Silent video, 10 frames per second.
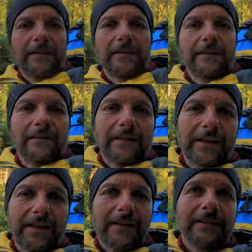Ich sehe
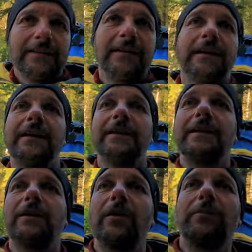gerade,
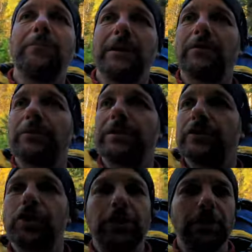hier kommt man durch eine
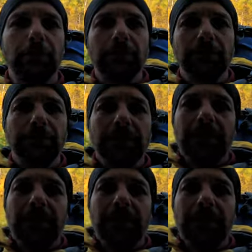Schlucht.